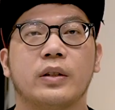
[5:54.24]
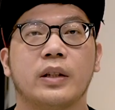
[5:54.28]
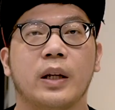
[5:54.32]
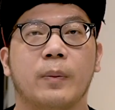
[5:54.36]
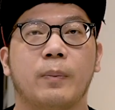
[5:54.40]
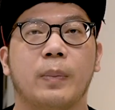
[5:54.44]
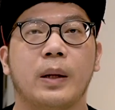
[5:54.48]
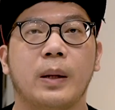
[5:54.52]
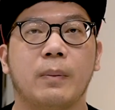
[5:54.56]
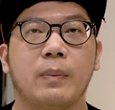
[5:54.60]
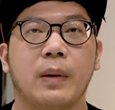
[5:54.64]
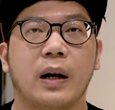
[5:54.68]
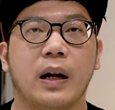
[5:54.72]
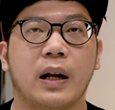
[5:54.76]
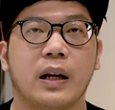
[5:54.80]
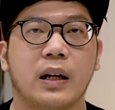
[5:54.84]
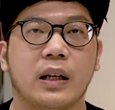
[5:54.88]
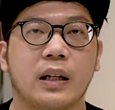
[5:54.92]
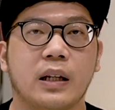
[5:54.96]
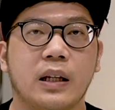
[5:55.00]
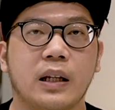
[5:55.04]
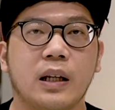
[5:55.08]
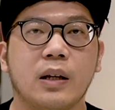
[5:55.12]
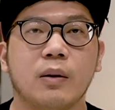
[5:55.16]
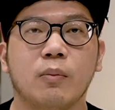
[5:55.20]
saya
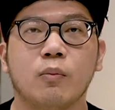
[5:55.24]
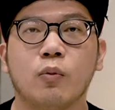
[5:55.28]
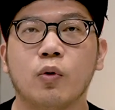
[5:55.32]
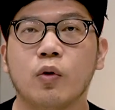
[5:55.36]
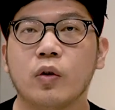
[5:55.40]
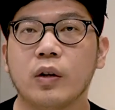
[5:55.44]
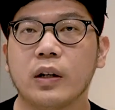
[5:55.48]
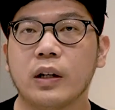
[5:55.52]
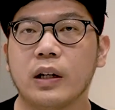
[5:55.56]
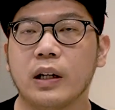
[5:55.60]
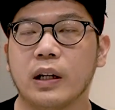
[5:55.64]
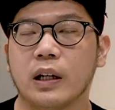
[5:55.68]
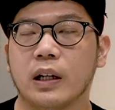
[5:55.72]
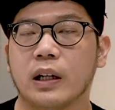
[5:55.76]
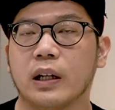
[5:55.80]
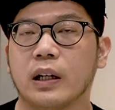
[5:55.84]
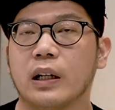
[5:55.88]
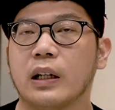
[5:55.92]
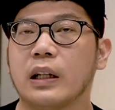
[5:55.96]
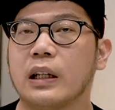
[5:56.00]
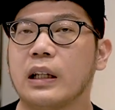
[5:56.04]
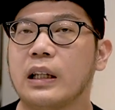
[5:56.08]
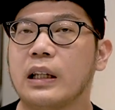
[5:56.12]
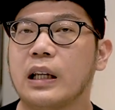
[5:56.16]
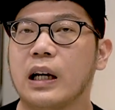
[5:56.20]
pribadi,
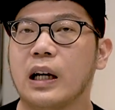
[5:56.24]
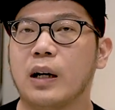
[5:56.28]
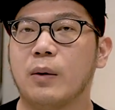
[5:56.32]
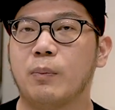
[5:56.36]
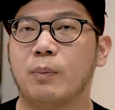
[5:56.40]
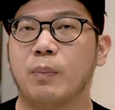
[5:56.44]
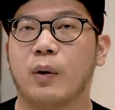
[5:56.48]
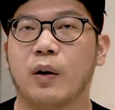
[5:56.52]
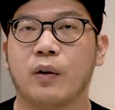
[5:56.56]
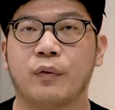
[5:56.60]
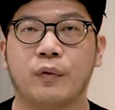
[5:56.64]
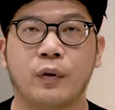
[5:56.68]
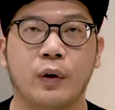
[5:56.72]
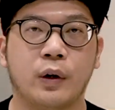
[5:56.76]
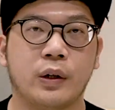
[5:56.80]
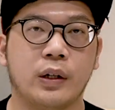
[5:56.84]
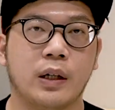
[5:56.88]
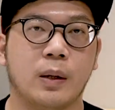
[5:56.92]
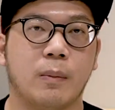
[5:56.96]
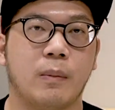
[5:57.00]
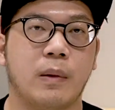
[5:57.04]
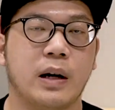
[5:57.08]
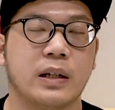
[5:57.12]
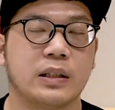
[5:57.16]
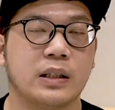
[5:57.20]
mungkin yang portfolionya
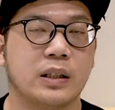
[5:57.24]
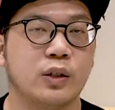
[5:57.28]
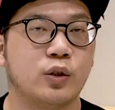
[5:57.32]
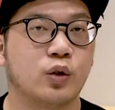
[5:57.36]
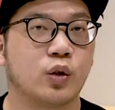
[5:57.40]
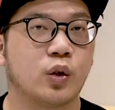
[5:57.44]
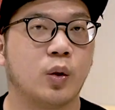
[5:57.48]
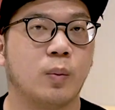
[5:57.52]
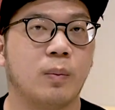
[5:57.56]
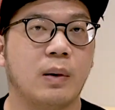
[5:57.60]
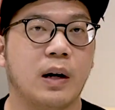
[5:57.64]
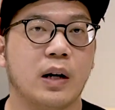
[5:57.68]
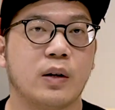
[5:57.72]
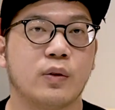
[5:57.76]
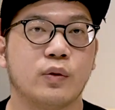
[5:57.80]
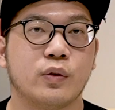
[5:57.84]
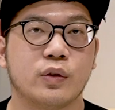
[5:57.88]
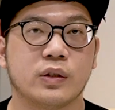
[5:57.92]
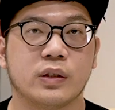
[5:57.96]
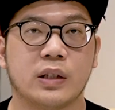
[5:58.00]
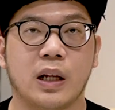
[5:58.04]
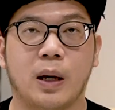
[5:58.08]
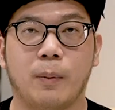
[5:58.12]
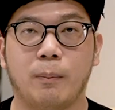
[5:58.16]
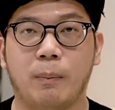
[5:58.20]
masih cukup
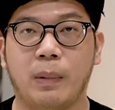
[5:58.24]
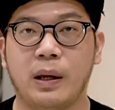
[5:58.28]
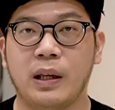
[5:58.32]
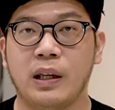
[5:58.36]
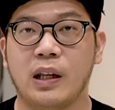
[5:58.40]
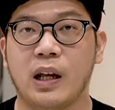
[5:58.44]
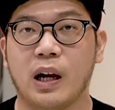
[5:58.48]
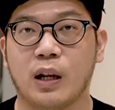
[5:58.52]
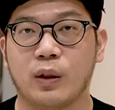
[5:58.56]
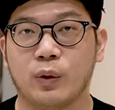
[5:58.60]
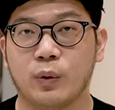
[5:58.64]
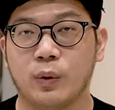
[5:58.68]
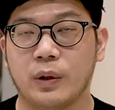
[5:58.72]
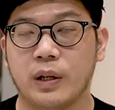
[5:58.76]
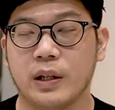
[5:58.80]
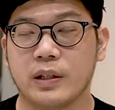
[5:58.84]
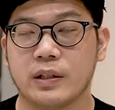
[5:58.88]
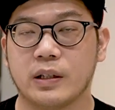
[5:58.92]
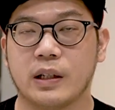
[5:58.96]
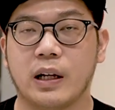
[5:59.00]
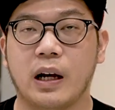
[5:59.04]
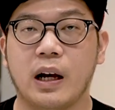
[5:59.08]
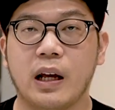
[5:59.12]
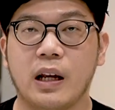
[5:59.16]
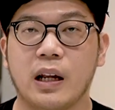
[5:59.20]
bagus sampai year to date
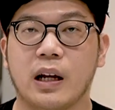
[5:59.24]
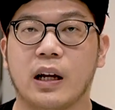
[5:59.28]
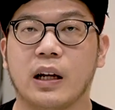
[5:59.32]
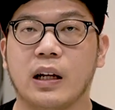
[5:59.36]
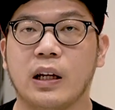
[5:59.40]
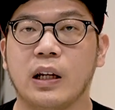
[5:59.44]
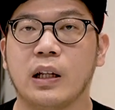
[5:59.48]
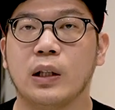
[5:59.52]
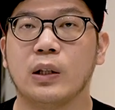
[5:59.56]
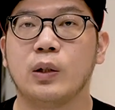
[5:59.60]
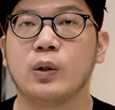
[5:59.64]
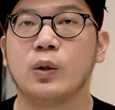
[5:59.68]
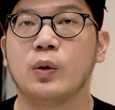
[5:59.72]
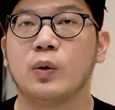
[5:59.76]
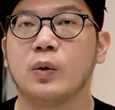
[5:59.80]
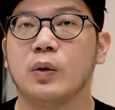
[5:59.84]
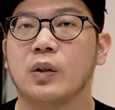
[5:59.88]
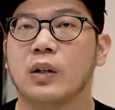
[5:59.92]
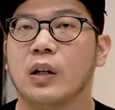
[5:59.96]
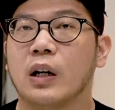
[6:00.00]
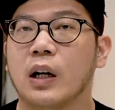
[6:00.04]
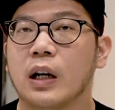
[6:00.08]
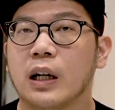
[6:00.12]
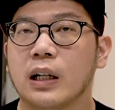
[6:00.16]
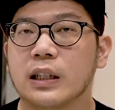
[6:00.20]
sekarang itu
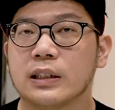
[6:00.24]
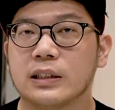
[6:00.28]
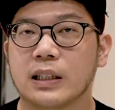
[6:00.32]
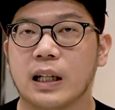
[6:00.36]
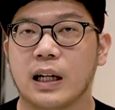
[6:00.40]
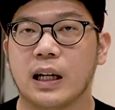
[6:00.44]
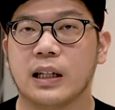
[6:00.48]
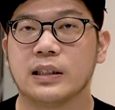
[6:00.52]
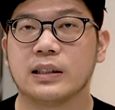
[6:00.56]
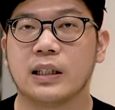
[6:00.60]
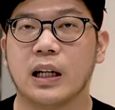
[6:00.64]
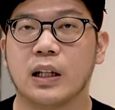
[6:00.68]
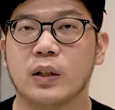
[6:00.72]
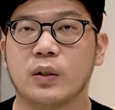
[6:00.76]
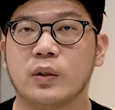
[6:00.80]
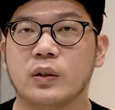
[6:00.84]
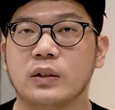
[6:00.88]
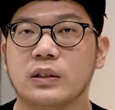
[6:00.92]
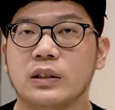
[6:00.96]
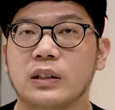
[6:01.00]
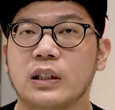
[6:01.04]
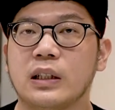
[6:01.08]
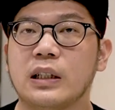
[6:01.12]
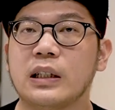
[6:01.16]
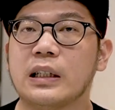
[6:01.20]
salah
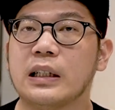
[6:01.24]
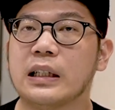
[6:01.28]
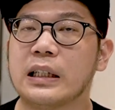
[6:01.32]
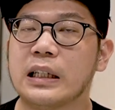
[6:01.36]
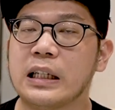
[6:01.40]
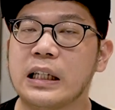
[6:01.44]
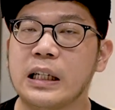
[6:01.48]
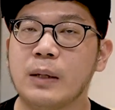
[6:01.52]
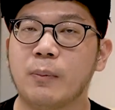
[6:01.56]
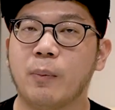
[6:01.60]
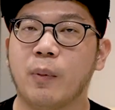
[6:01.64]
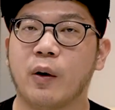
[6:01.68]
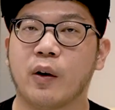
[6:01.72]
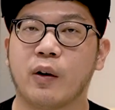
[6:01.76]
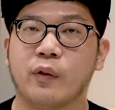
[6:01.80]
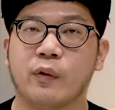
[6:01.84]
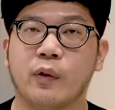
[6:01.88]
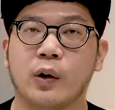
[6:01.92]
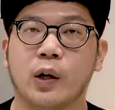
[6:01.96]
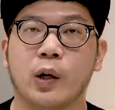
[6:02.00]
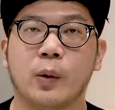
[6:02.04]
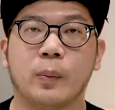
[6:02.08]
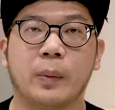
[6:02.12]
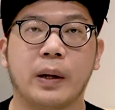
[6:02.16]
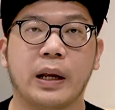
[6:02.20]
satunya di
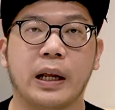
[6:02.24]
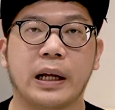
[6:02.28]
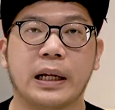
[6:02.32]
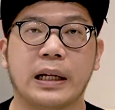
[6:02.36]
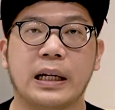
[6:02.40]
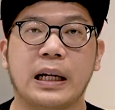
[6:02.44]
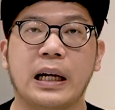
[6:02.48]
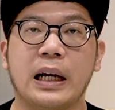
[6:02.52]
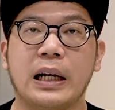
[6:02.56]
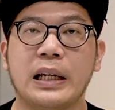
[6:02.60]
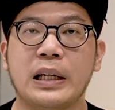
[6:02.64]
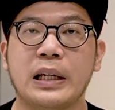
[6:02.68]
portfolio mereka